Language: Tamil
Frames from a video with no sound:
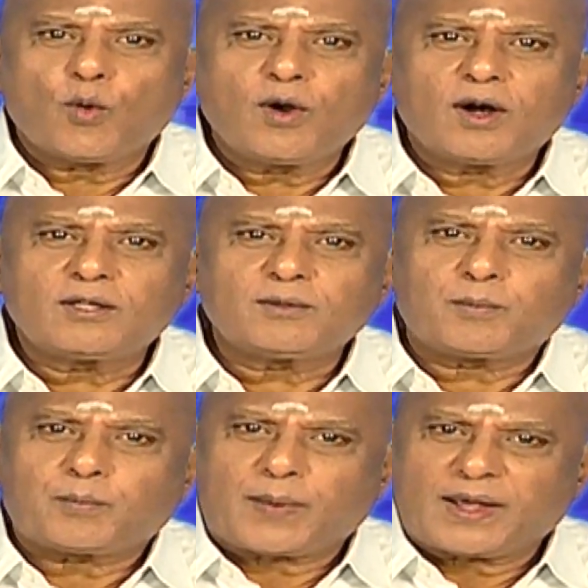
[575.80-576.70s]
உங்களது
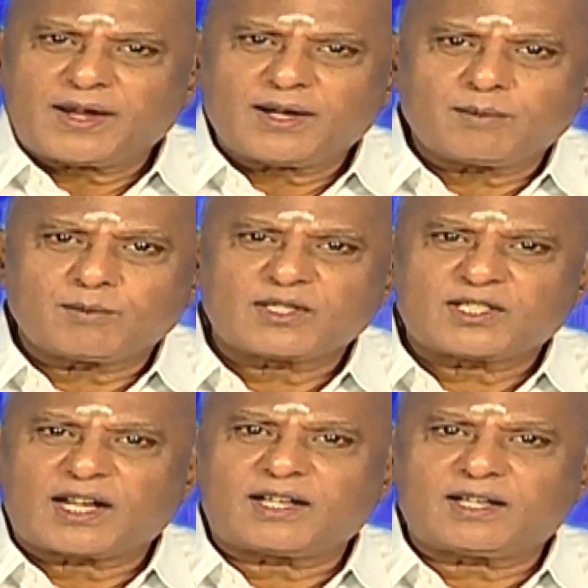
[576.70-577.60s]
பயணம்
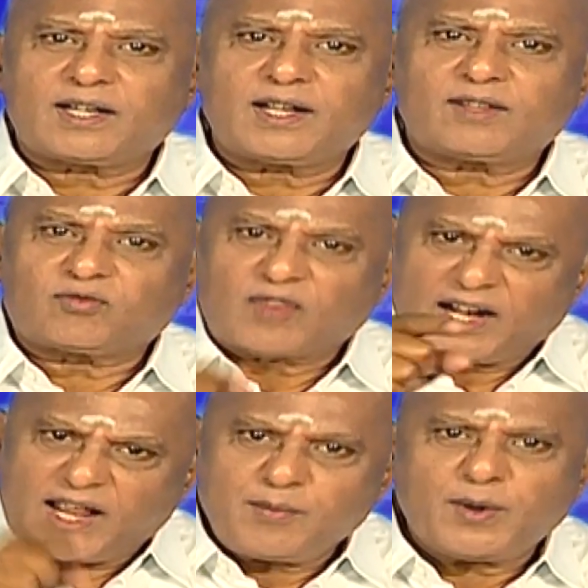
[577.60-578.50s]
சற்றே
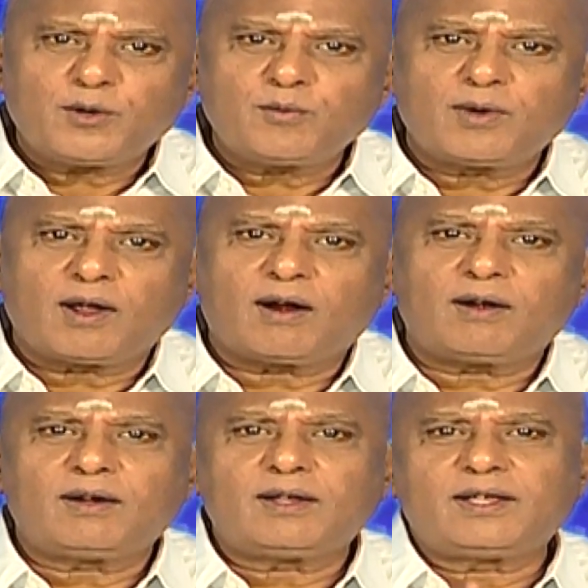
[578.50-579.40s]
தடைபடும்
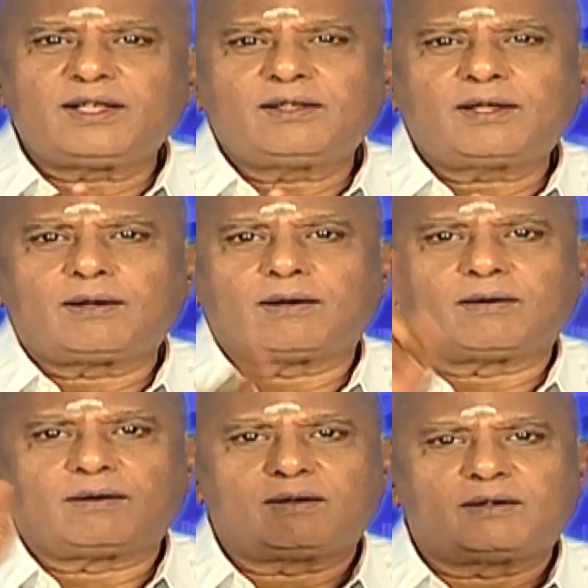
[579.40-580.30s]
நாள் இந்த
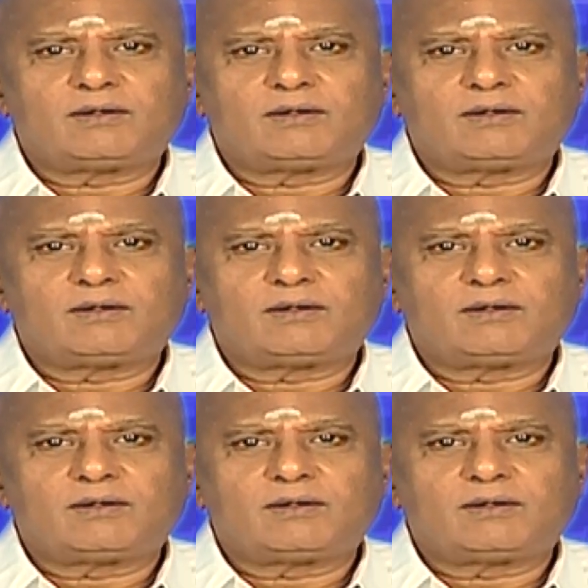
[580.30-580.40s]
நாள்